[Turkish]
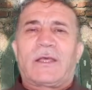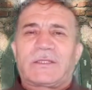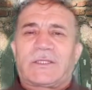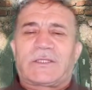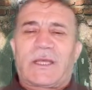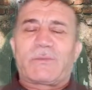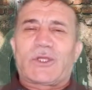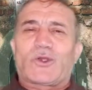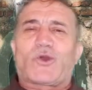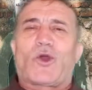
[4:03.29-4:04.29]
size
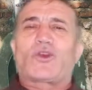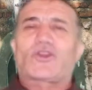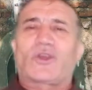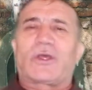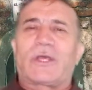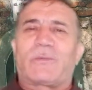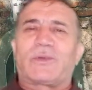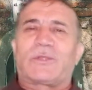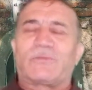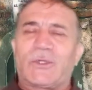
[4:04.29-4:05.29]
bir köşk
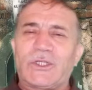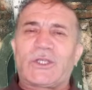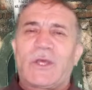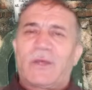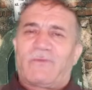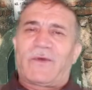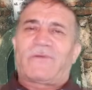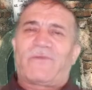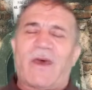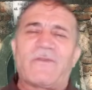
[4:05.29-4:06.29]
yapılmış ve
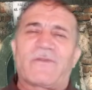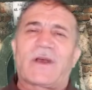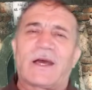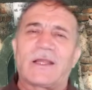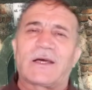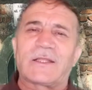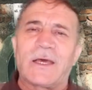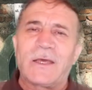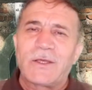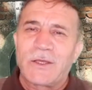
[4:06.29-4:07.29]

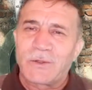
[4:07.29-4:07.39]
fevkalade